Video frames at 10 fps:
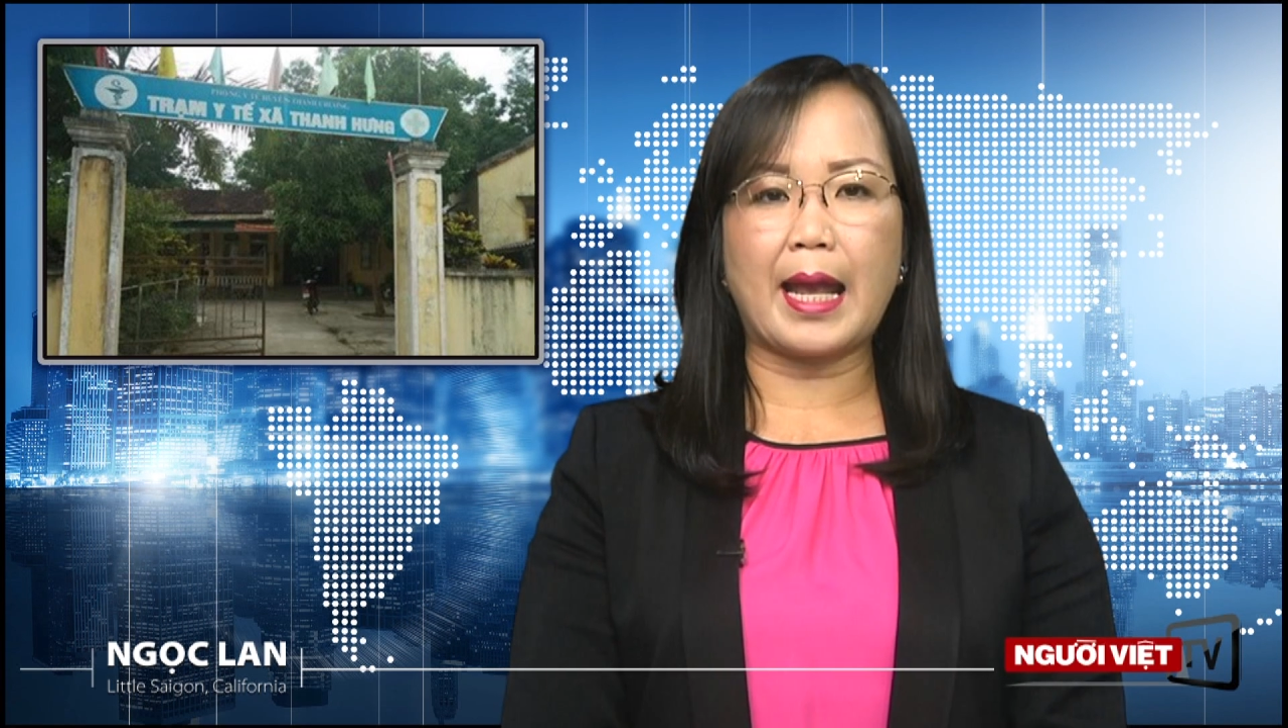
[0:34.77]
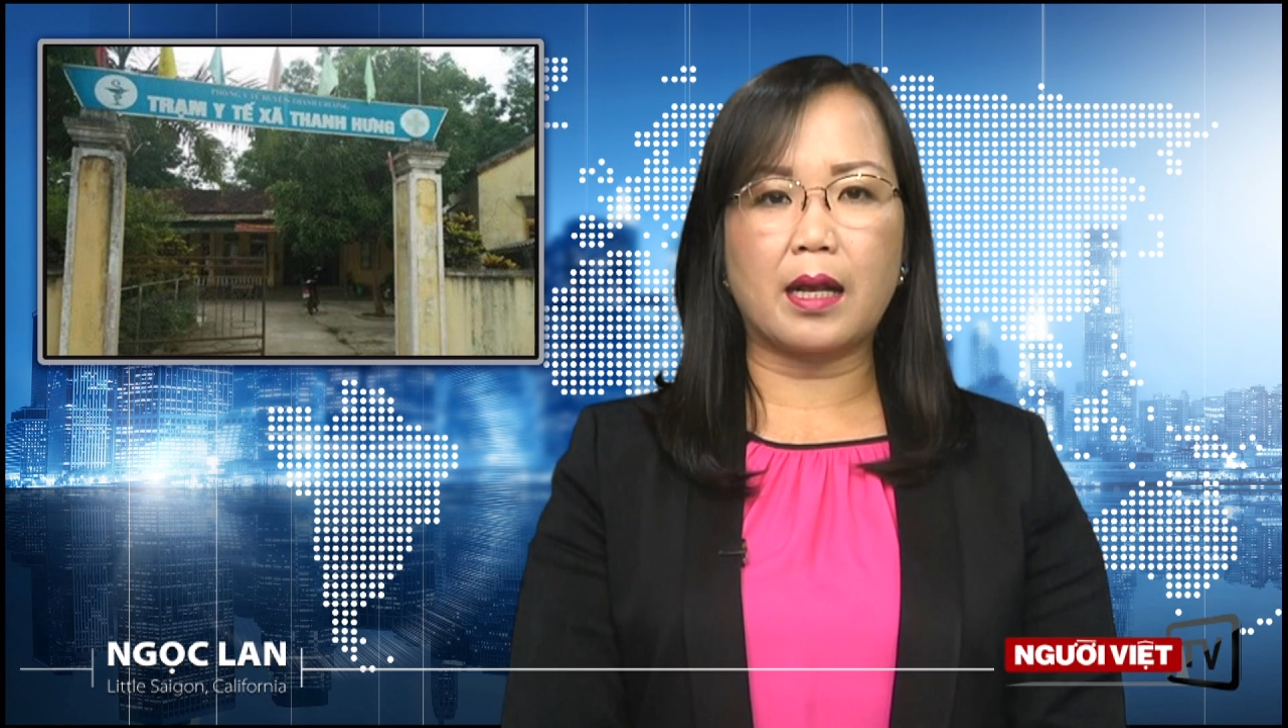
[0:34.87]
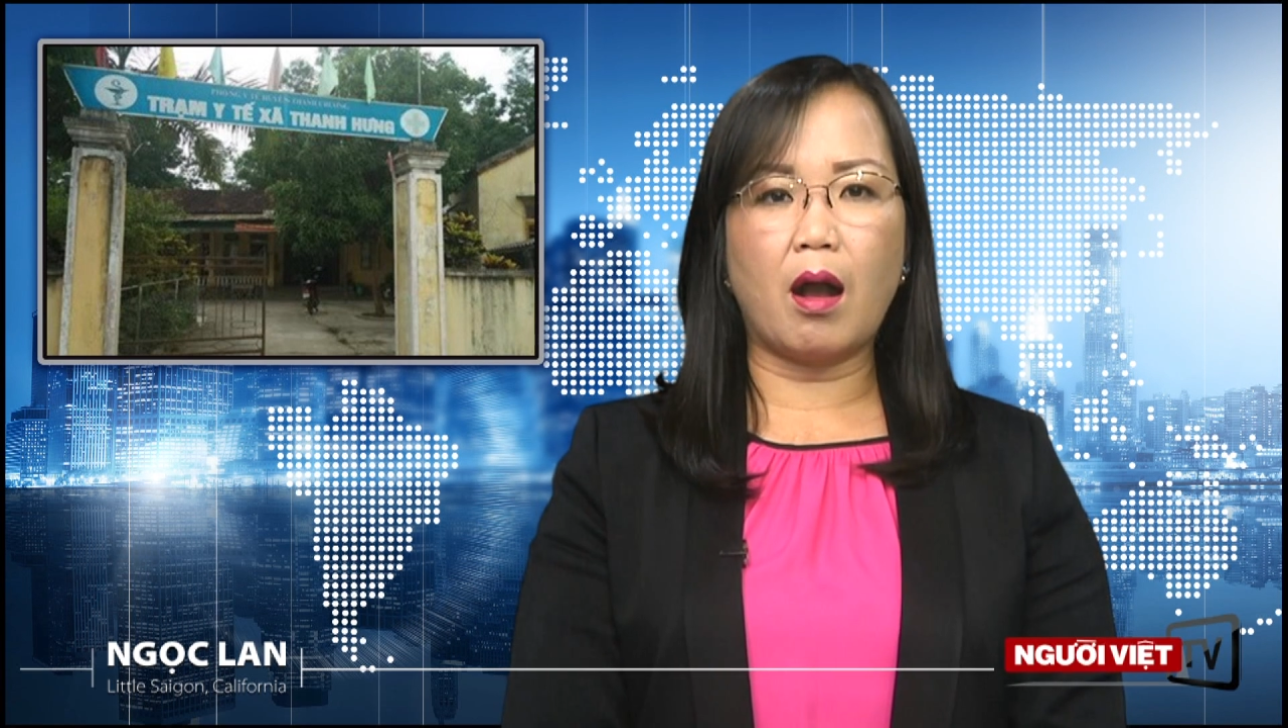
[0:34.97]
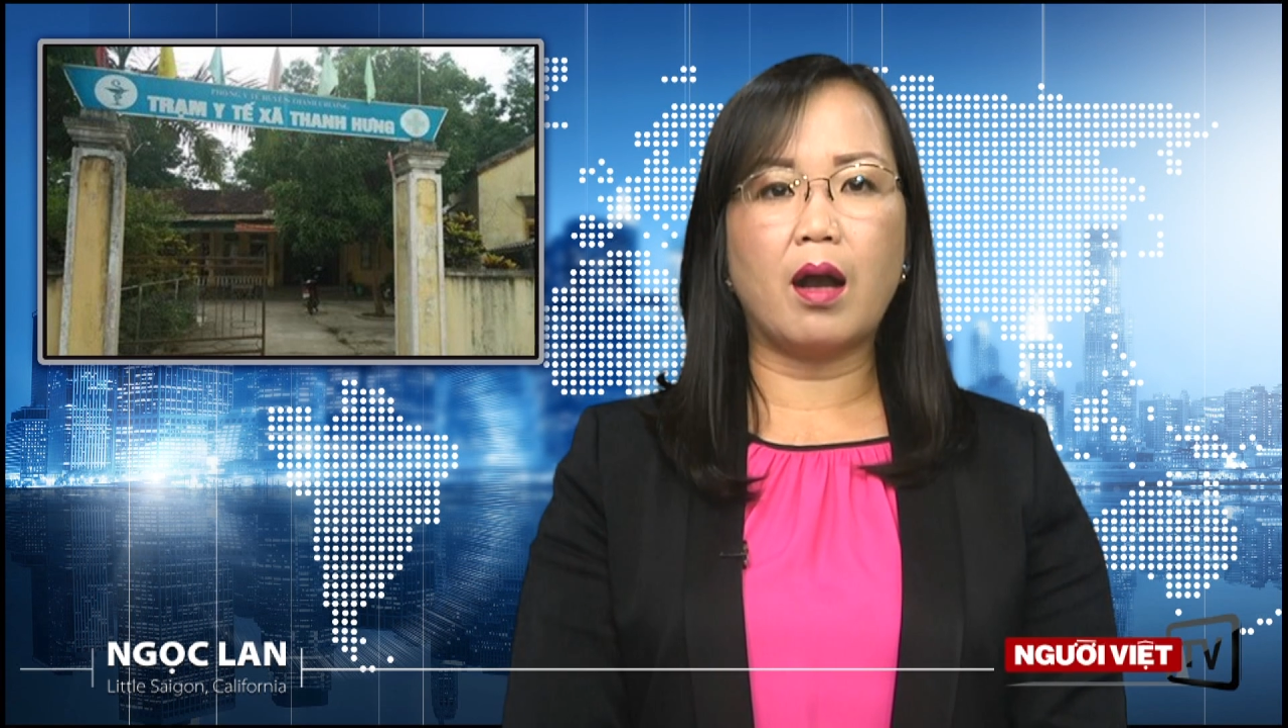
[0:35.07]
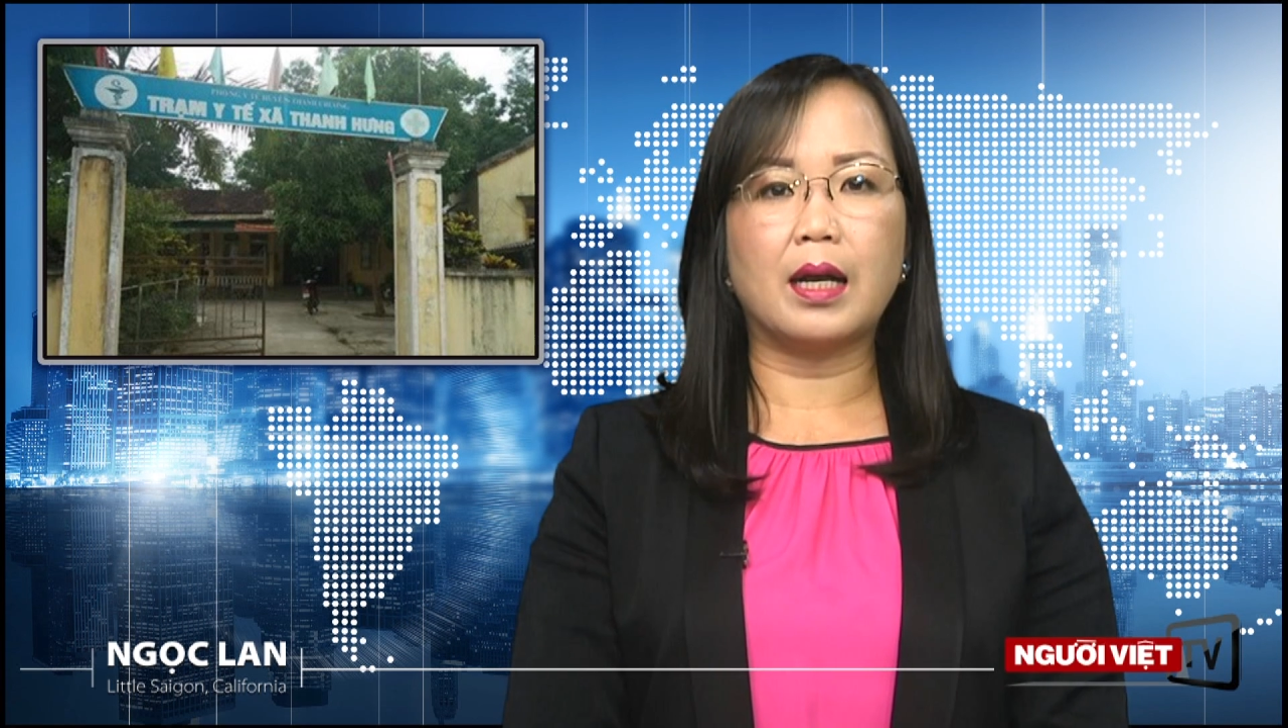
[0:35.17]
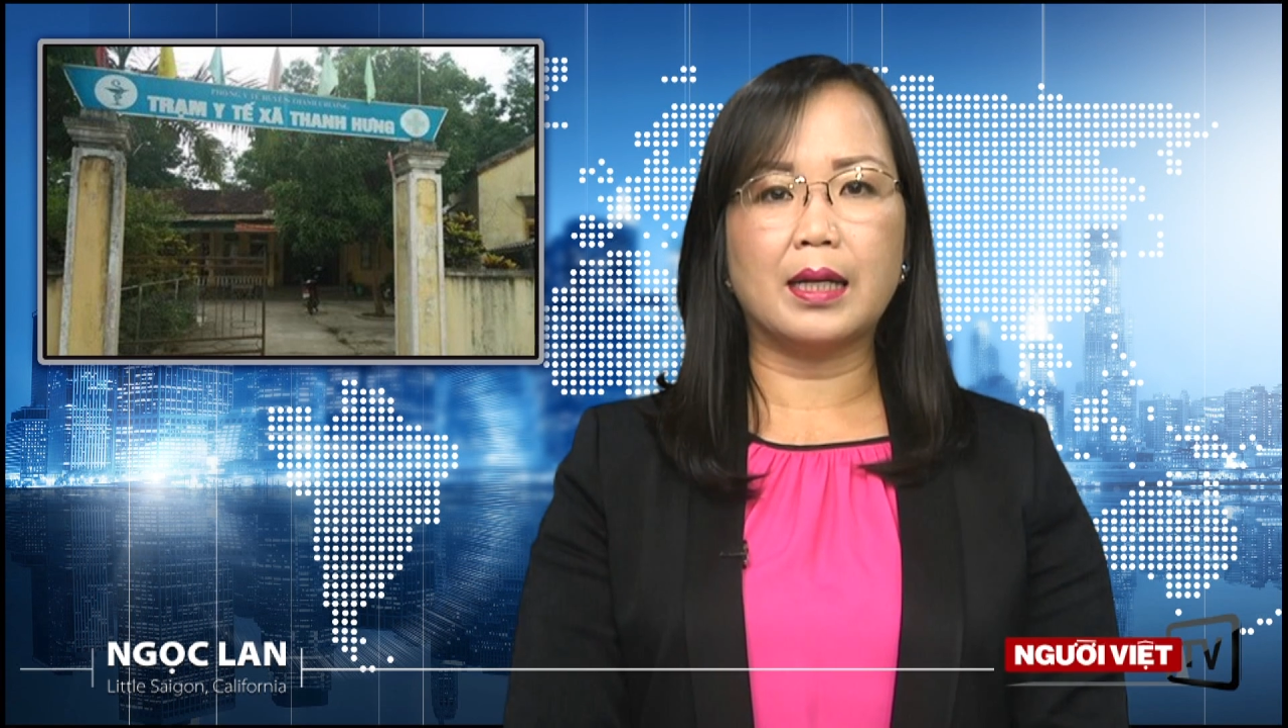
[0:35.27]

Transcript: ngàn con